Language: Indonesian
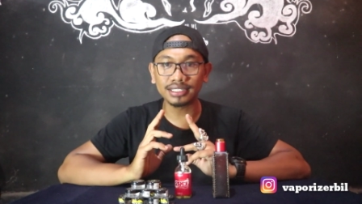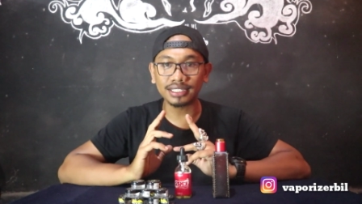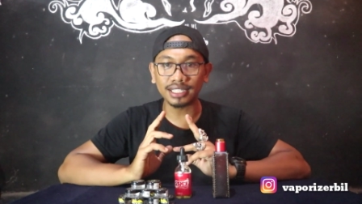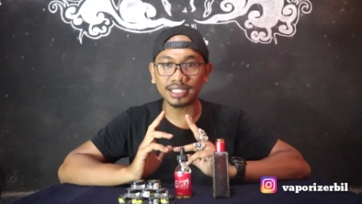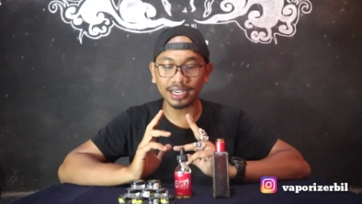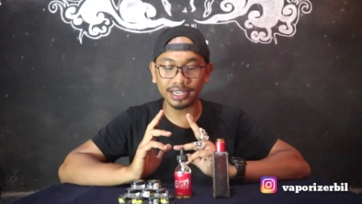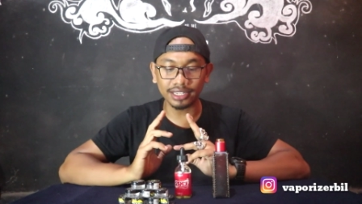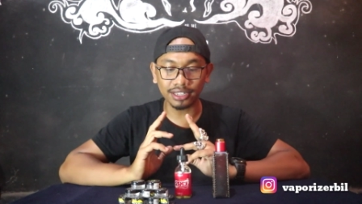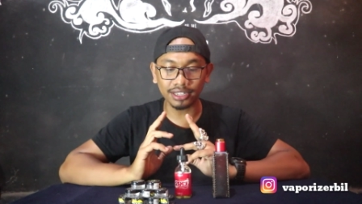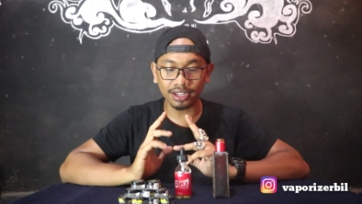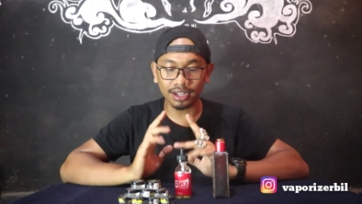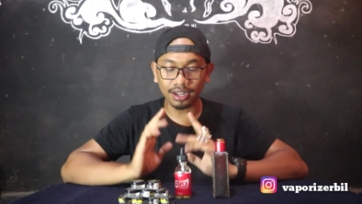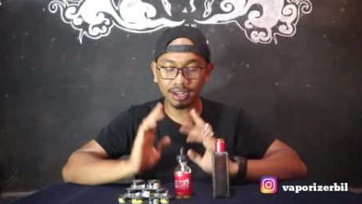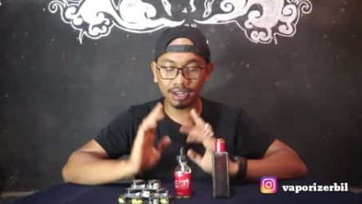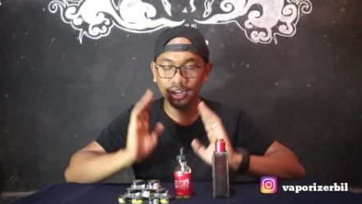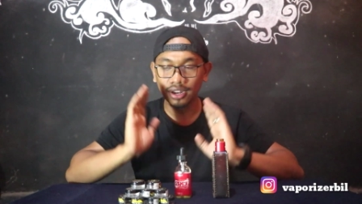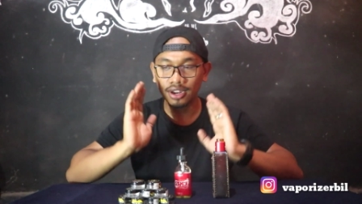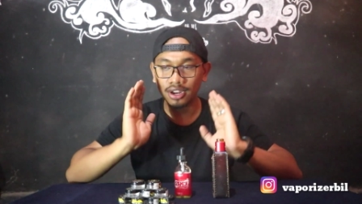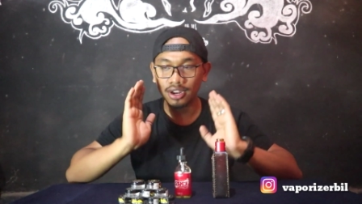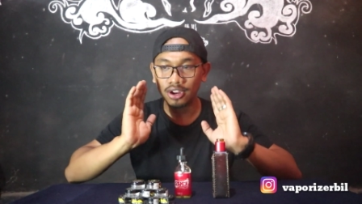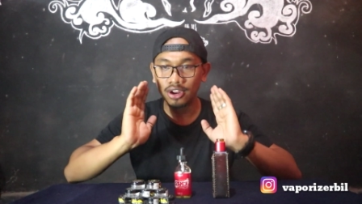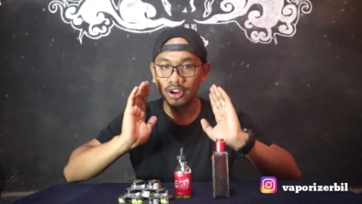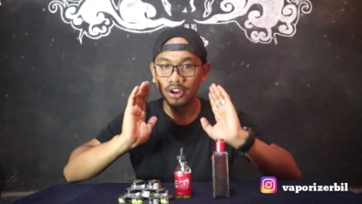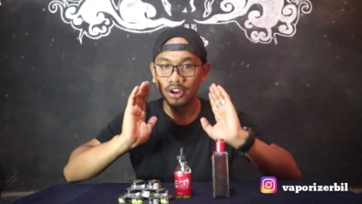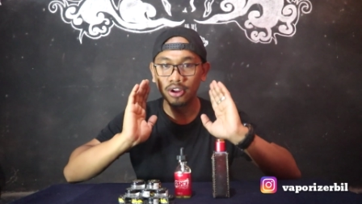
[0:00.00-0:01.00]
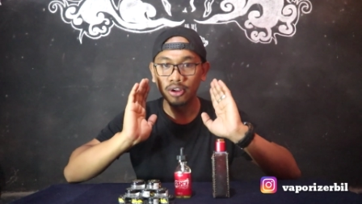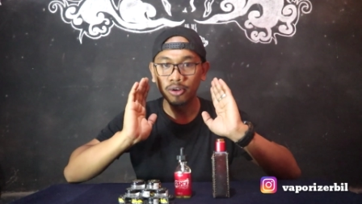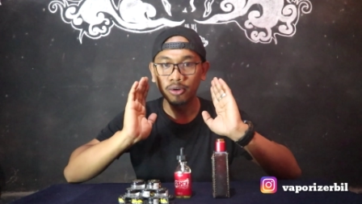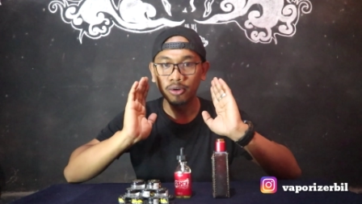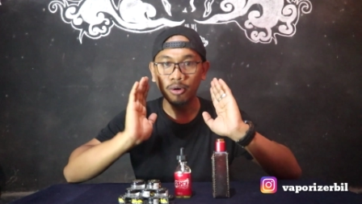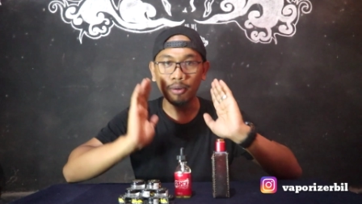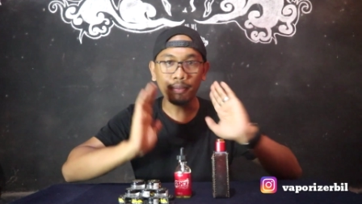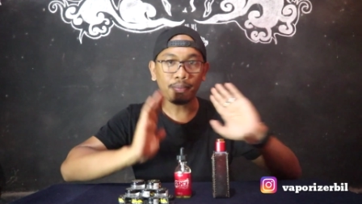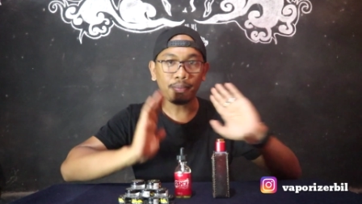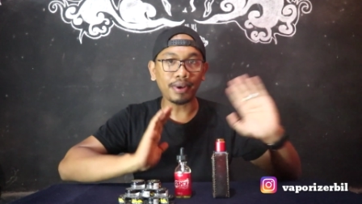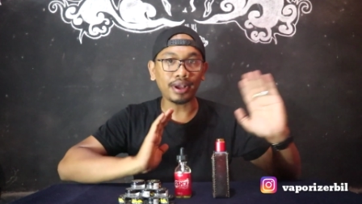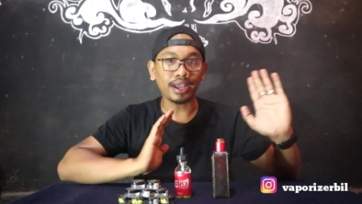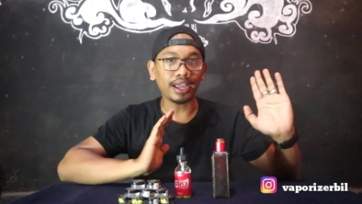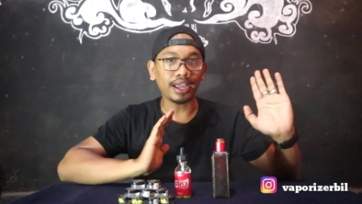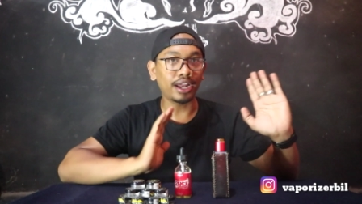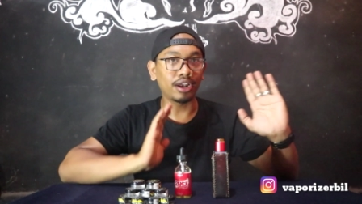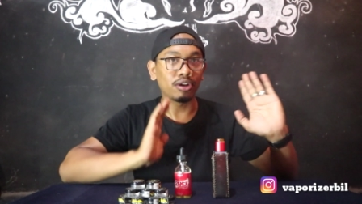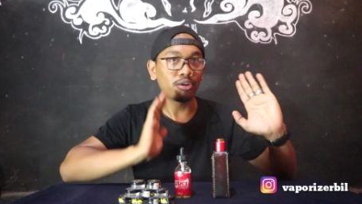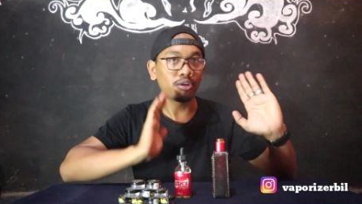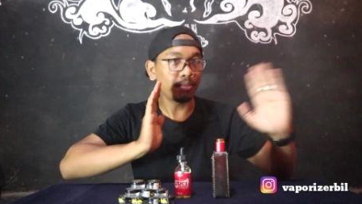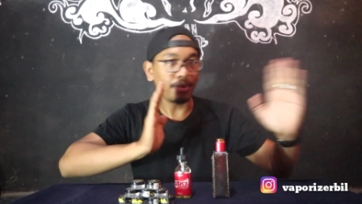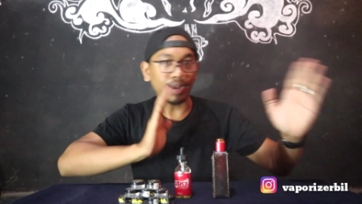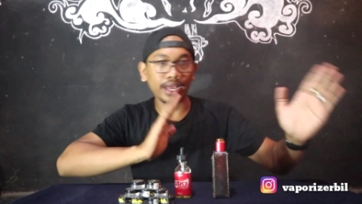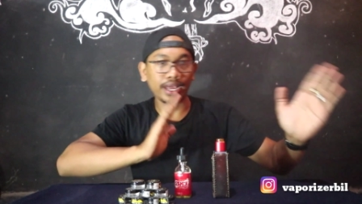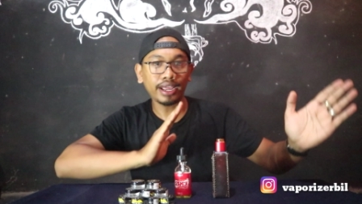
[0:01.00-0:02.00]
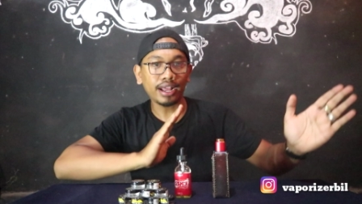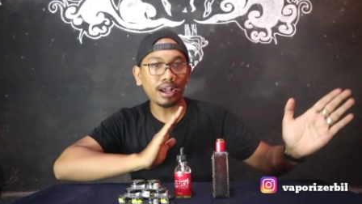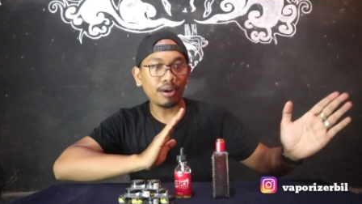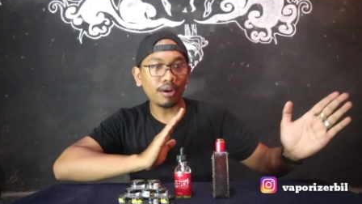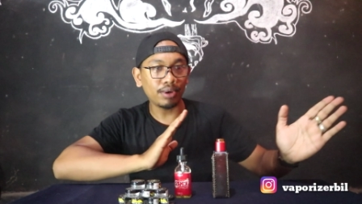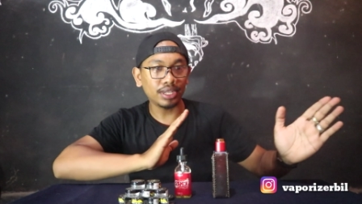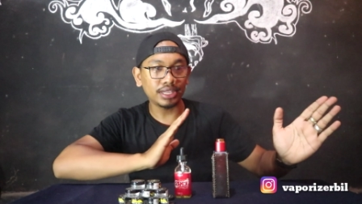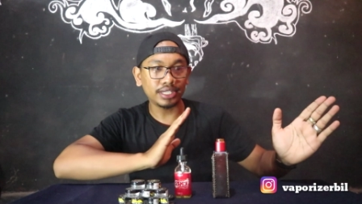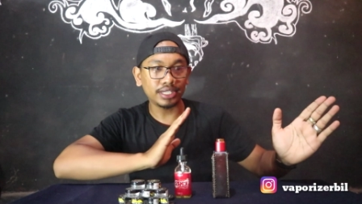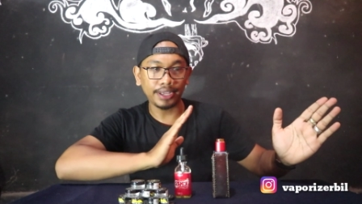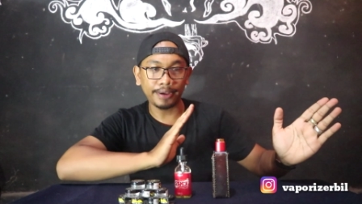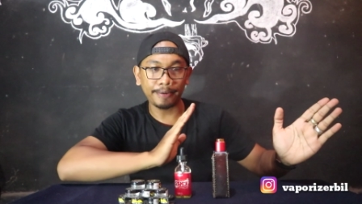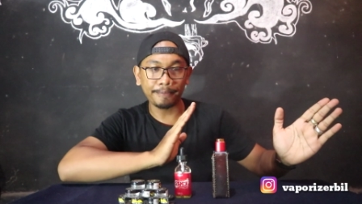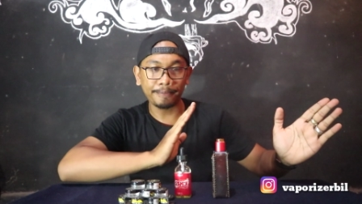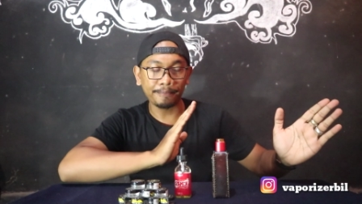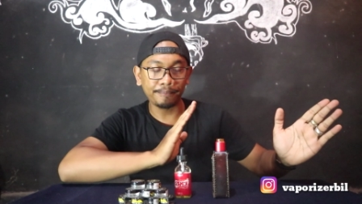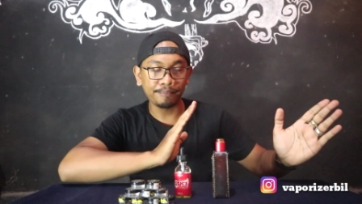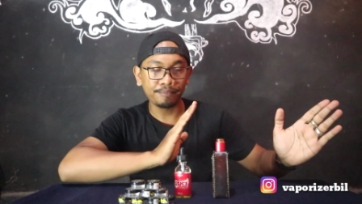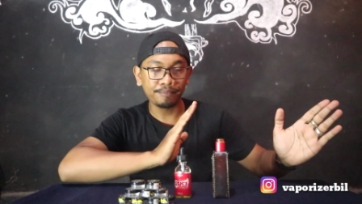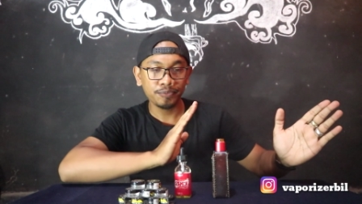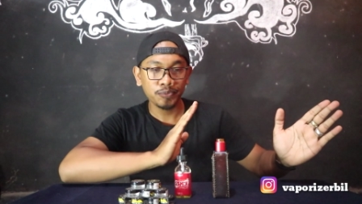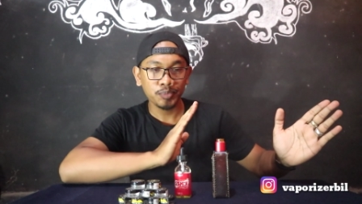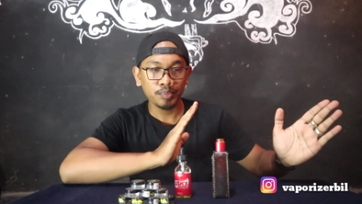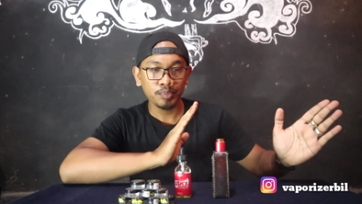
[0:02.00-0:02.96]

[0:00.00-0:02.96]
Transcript: tadinya gua pakai lu pakai kawat yang